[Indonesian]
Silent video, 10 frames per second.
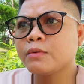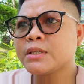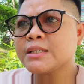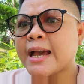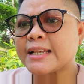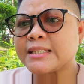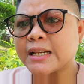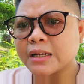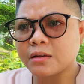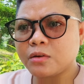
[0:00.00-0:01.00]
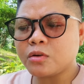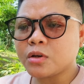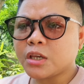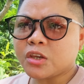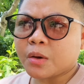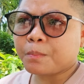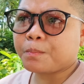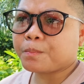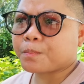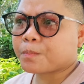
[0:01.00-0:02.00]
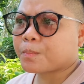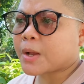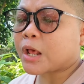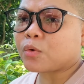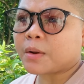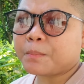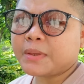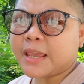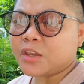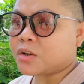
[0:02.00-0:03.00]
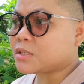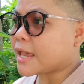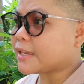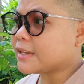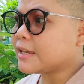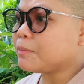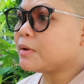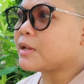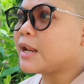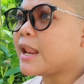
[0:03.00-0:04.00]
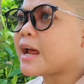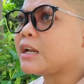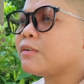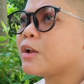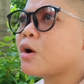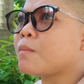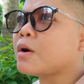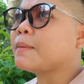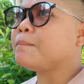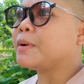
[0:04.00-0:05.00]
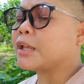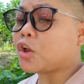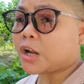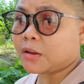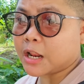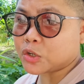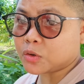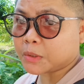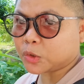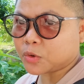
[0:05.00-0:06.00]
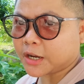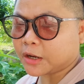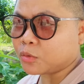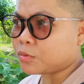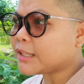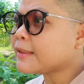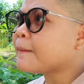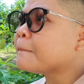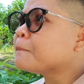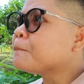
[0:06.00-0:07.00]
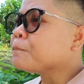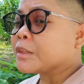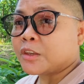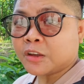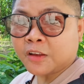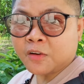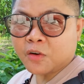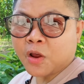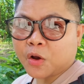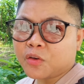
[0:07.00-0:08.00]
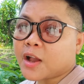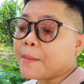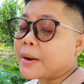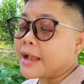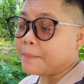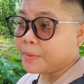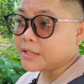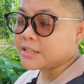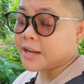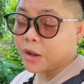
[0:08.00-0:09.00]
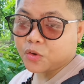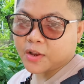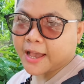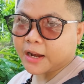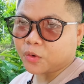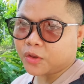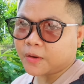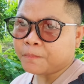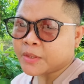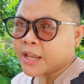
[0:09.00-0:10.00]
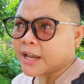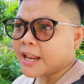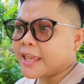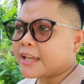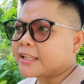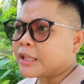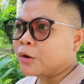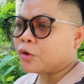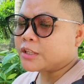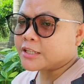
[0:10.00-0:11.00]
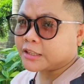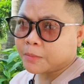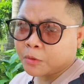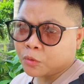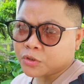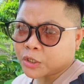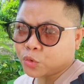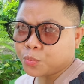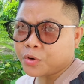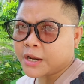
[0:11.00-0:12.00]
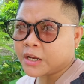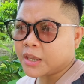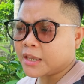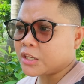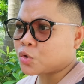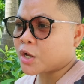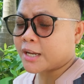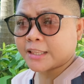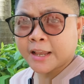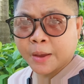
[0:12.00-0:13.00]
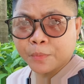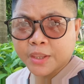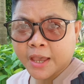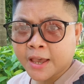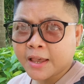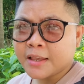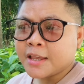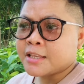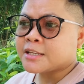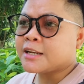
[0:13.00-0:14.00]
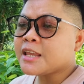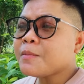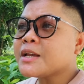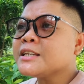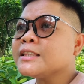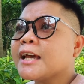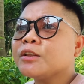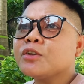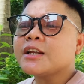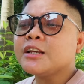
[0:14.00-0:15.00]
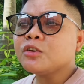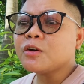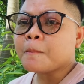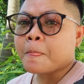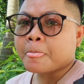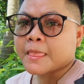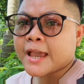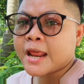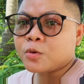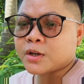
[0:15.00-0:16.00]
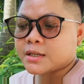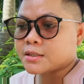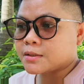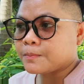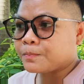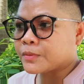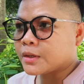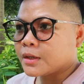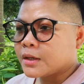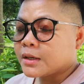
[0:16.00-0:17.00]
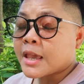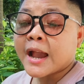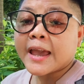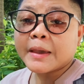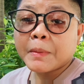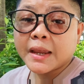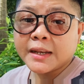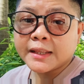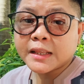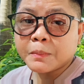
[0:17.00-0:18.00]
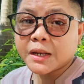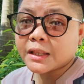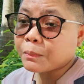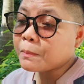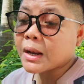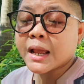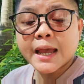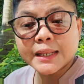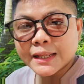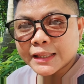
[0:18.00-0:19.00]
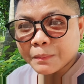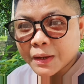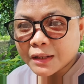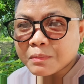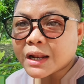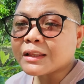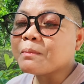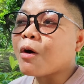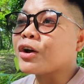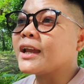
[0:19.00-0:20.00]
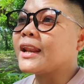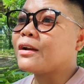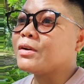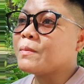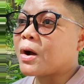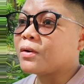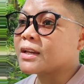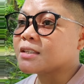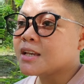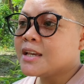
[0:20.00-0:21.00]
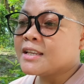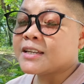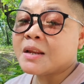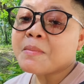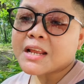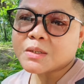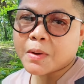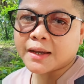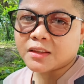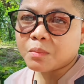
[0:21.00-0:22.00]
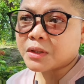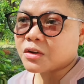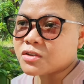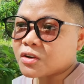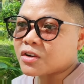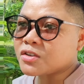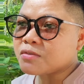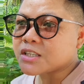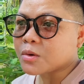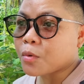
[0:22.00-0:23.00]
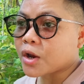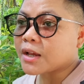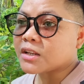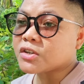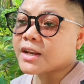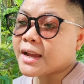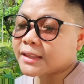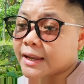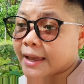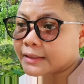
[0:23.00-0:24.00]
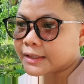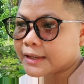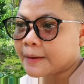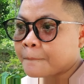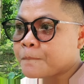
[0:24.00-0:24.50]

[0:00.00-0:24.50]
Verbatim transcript: wis nggak srek ngono ki yo. karuan piye yo. saiki ki medali lah ada yang ngomong ngebrik yo, ada langsung metu kena duit ya lah ngono aku ya nggak pernah ngebrik jadi aku ya nggak roh yo. kalau ya kita notice kita menunggu satu bulan kayaknya juga kita nggak punya hak jadinya mbak cinta itu tadi tuh nganu guys ya kayak pengen di minute tapi malah gak di minute malah di poking nih gue mau guys jadi malas banget ya buat konco-konco wis pokoknya ngerjain ngati-ngati